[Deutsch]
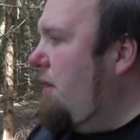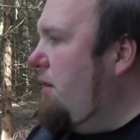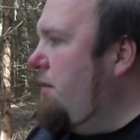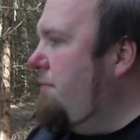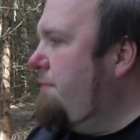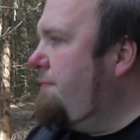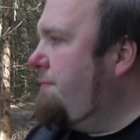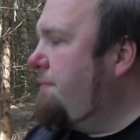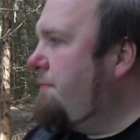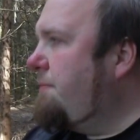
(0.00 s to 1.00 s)
Ähm,
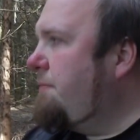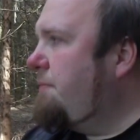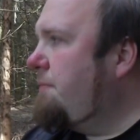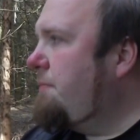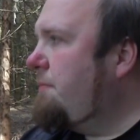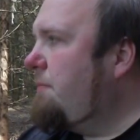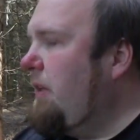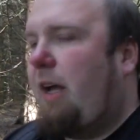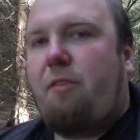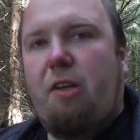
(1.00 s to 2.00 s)

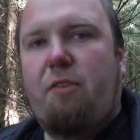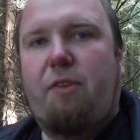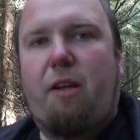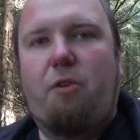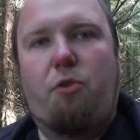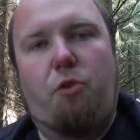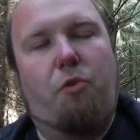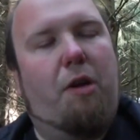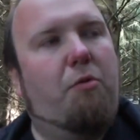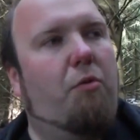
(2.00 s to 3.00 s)
ja, Finale könnt ihr euch
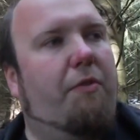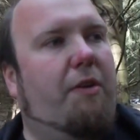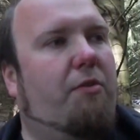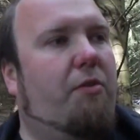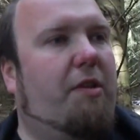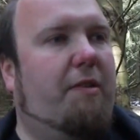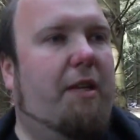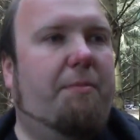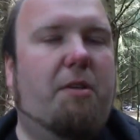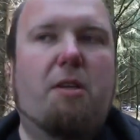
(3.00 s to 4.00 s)
noch angucken, wenn ihr es noch nicht
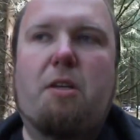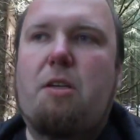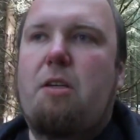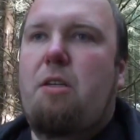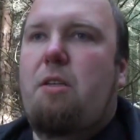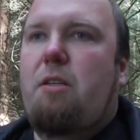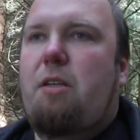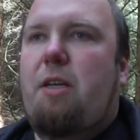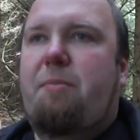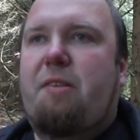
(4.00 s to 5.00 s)
gesehen habt.
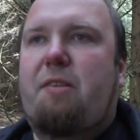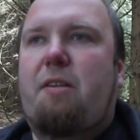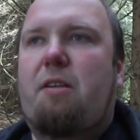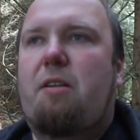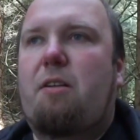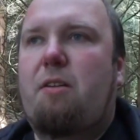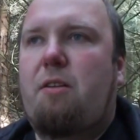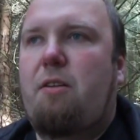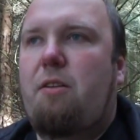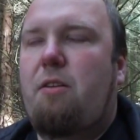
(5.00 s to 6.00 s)
Gibt's.
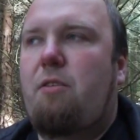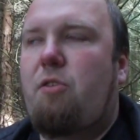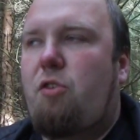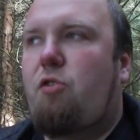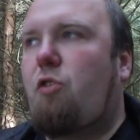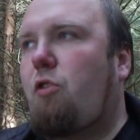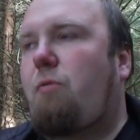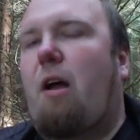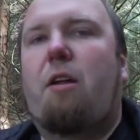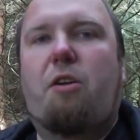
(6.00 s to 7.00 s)
Es ist,
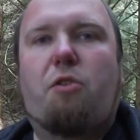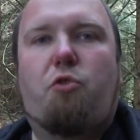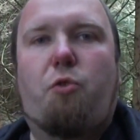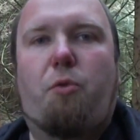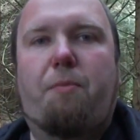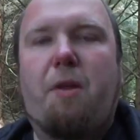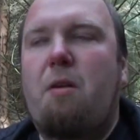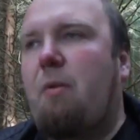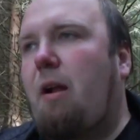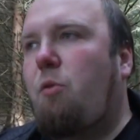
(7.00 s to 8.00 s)
war eigentlich ganz schön.
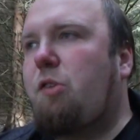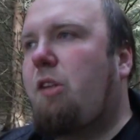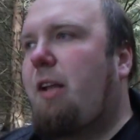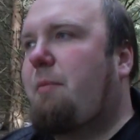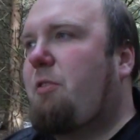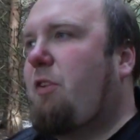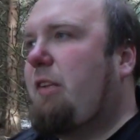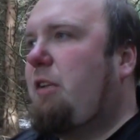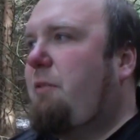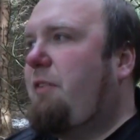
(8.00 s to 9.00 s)
Mein Haus ist leider bei
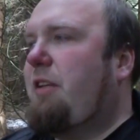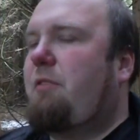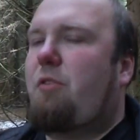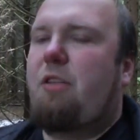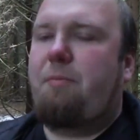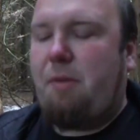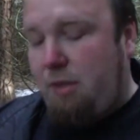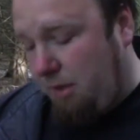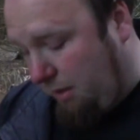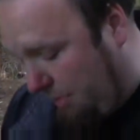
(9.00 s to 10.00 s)
Dragons nicht mehr fertig geworden. Ich habe
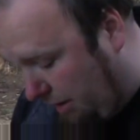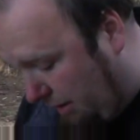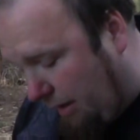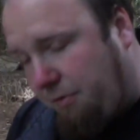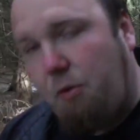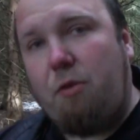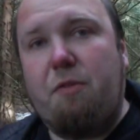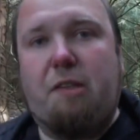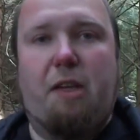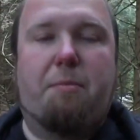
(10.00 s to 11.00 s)
dann ja, am Ende die Zeit verloren,
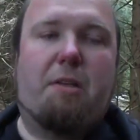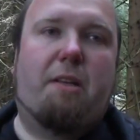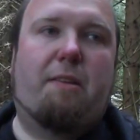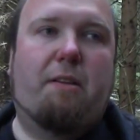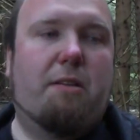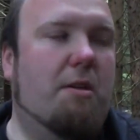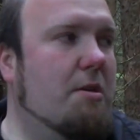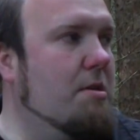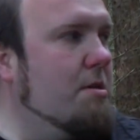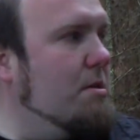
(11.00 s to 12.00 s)
wisst ihr, habe ich ja erzählt.
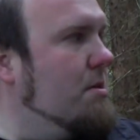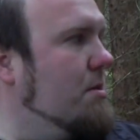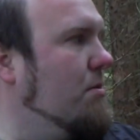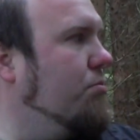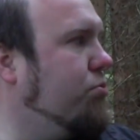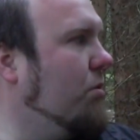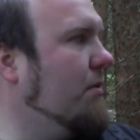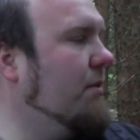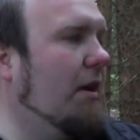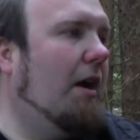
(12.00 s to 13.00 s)

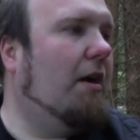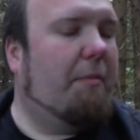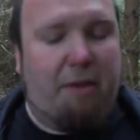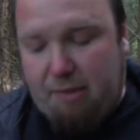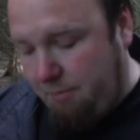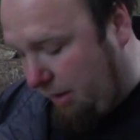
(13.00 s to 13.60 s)
Ja, kann man nichts dran